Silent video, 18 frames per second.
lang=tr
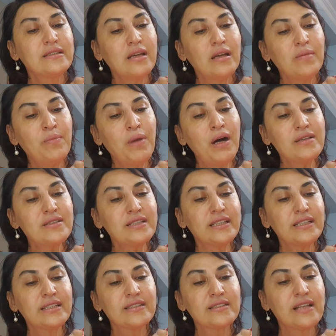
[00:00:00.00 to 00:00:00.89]
E, bazı
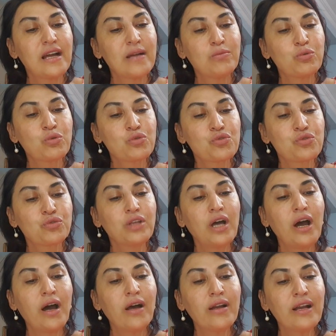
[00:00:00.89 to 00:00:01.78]
ikizler
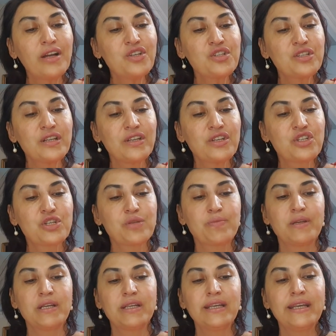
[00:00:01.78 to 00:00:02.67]
burcunda araç
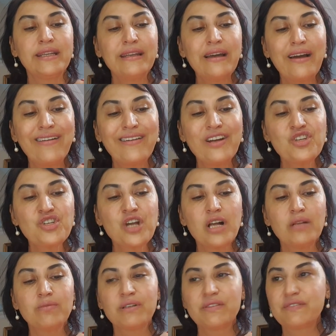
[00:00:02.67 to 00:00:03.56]
değişimi, yeni araç
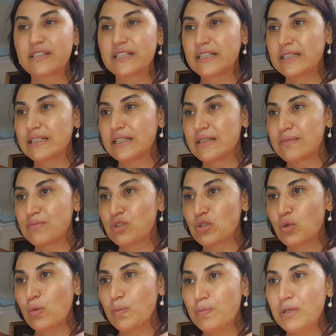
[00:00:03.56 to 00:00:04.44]
alma
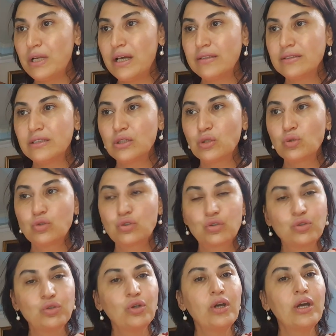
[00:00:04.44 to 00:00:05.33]
fikirleriniz ön planda
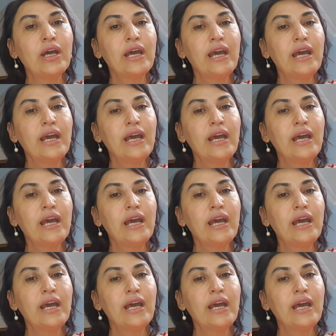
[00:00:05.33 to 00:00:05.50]
gözüküyor.